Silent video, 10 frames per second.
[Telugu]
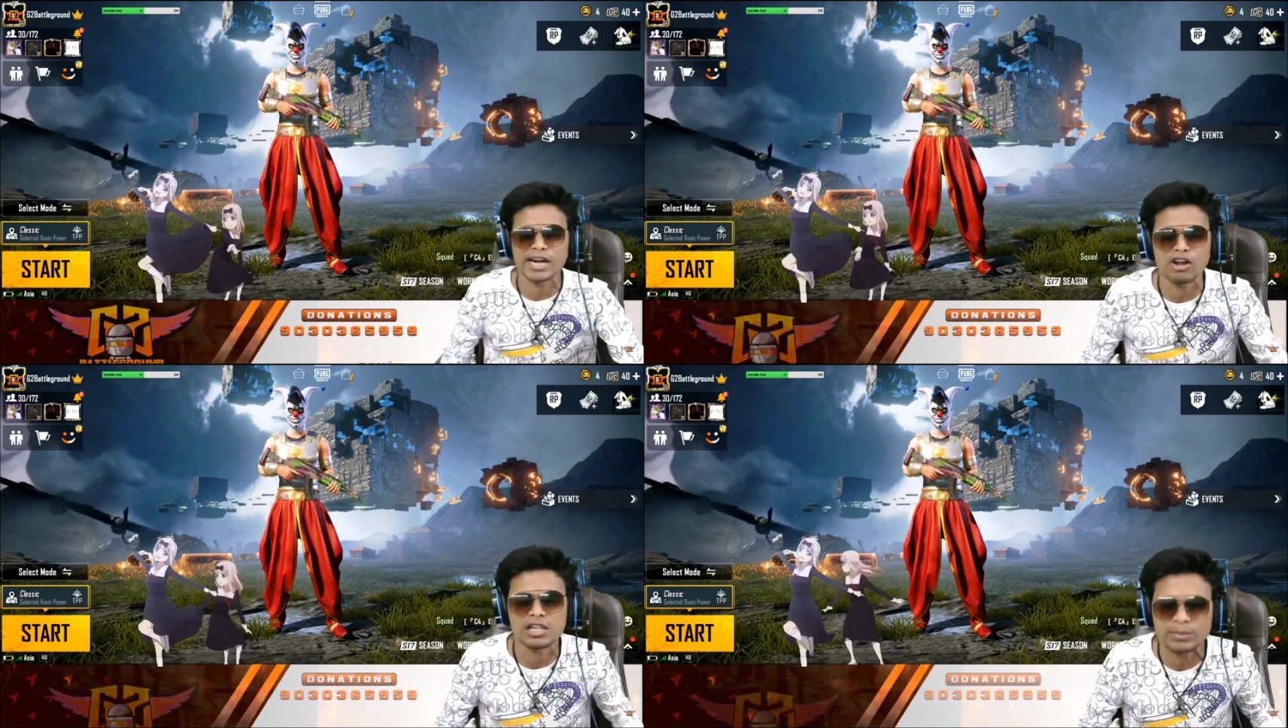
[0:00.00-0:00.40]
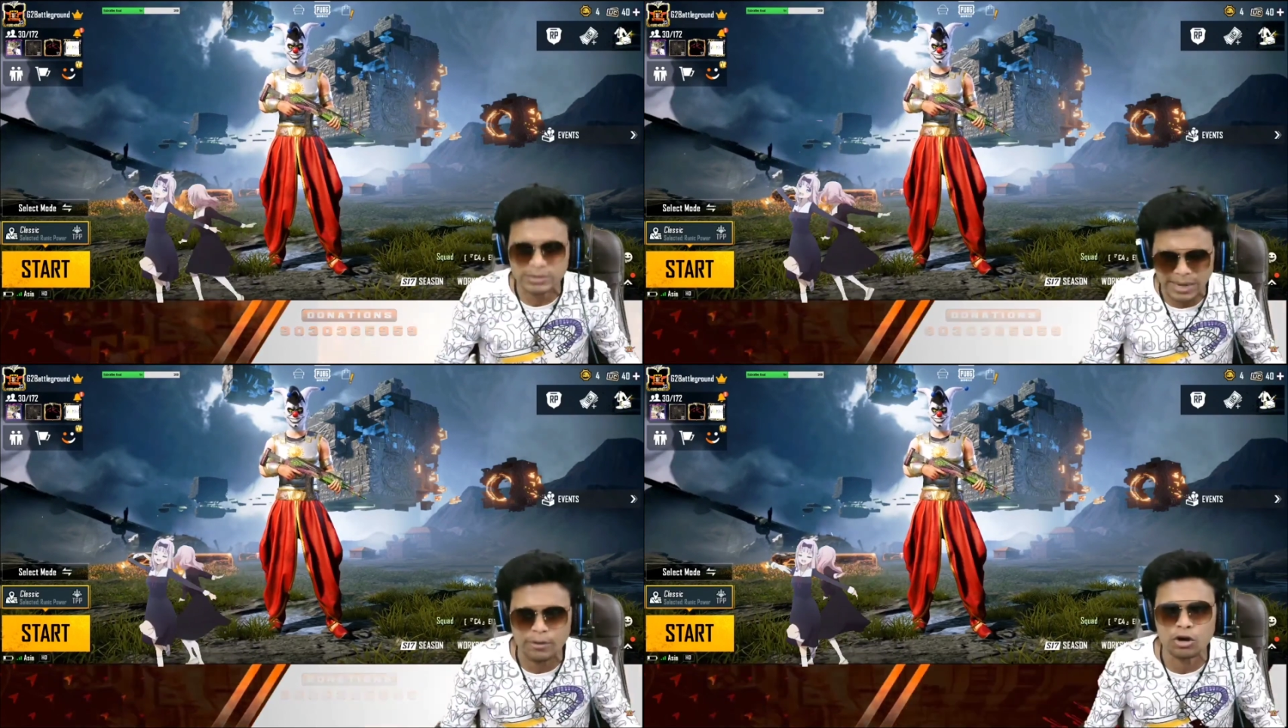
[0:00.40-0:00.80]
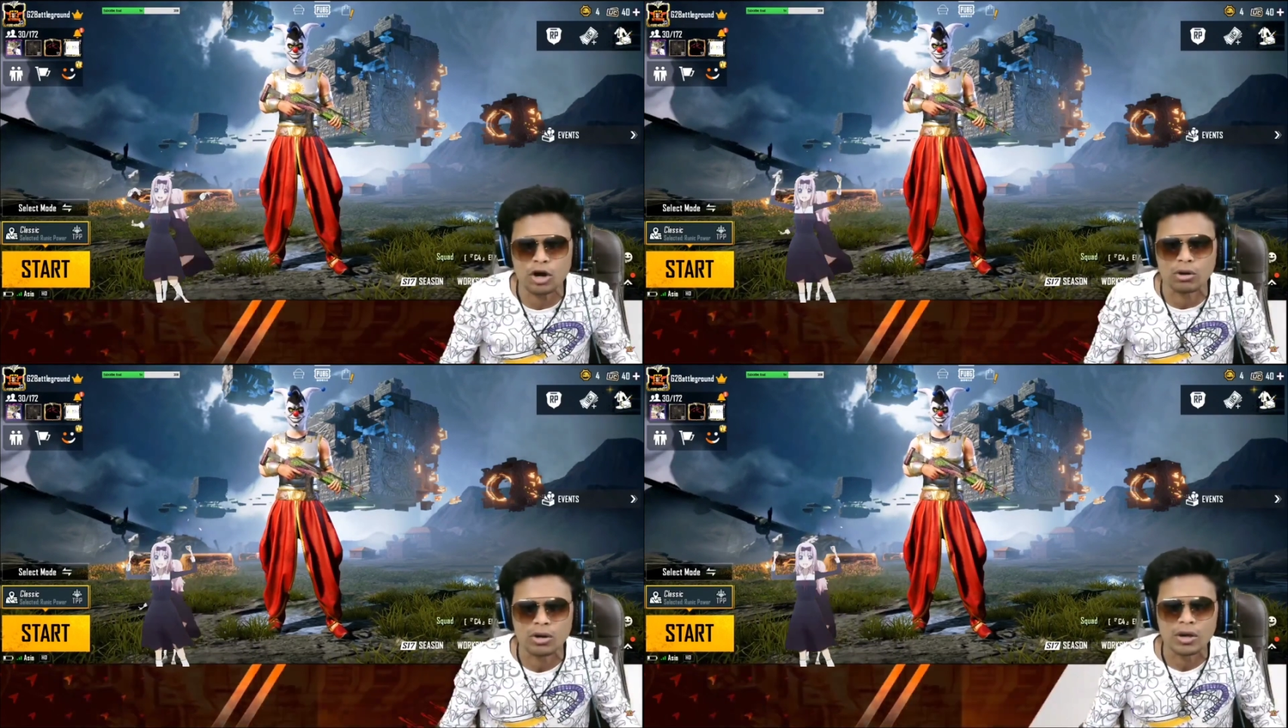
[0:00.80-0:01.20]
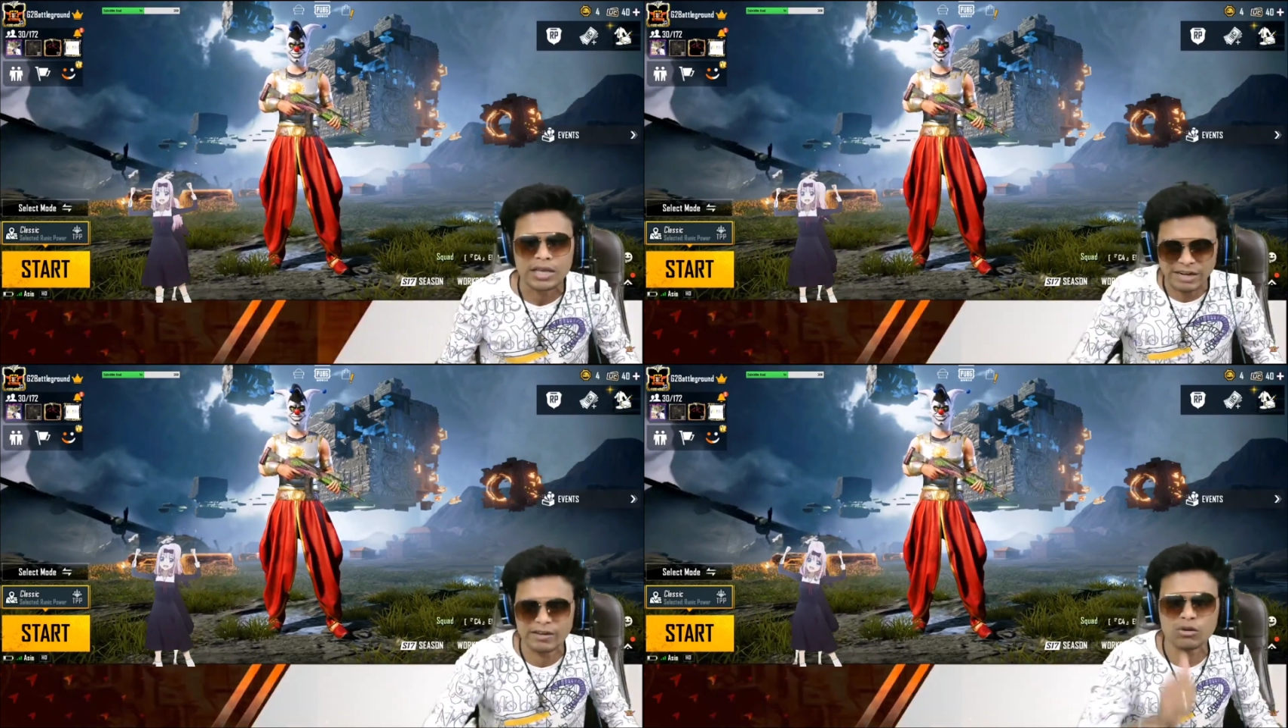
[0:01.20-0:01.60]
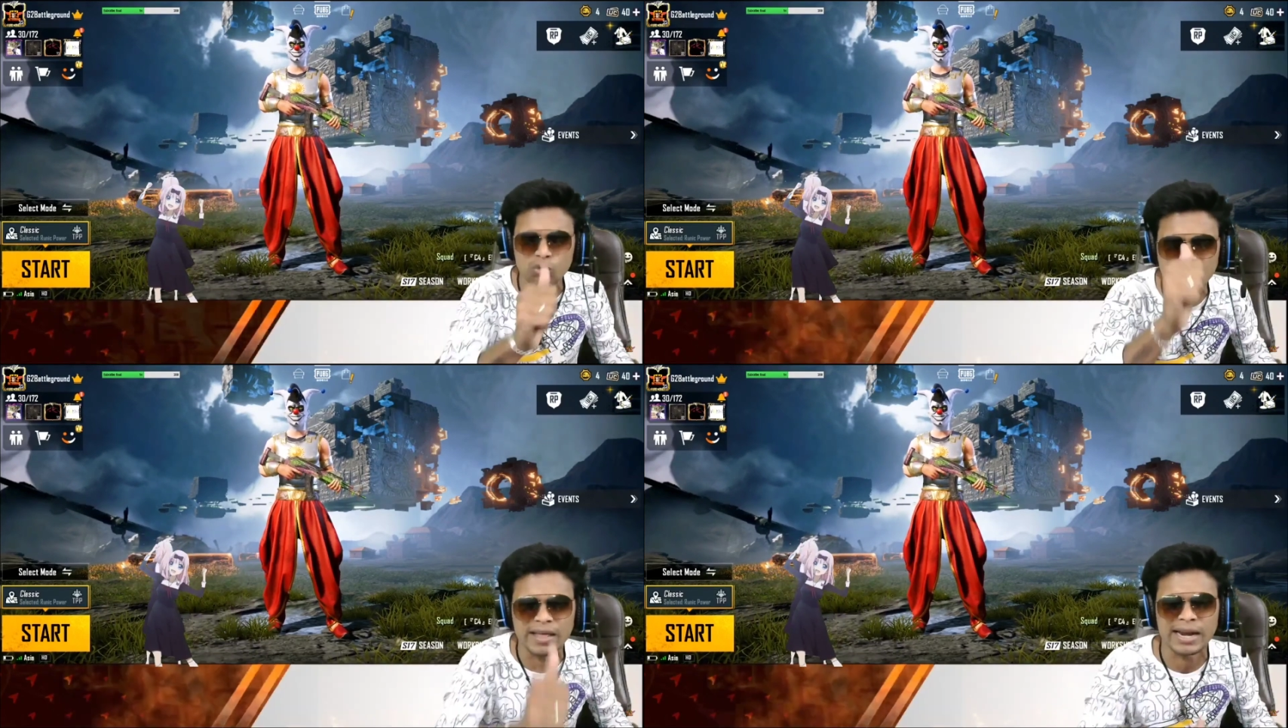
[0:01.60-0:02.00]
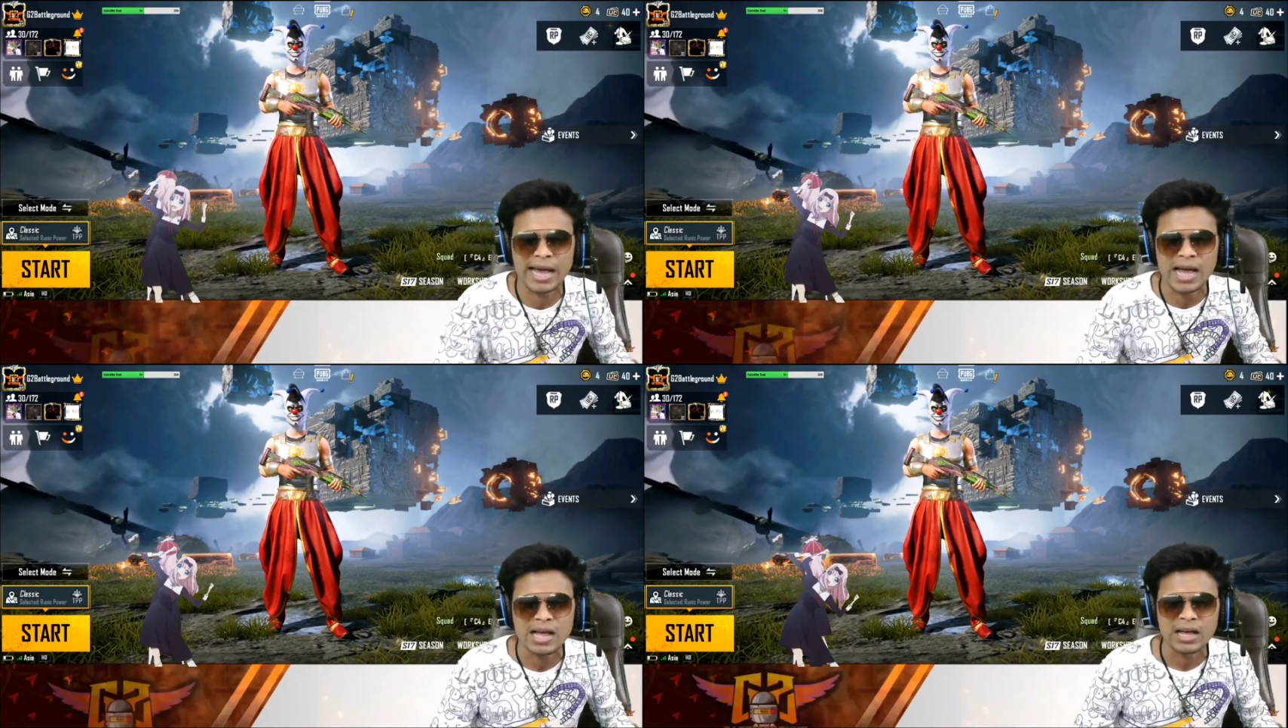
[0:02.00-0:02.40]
రెండు వందల సబ్స్క్రైబర్లు ఉన్నాడు ఎవరికి ఉండదన్నా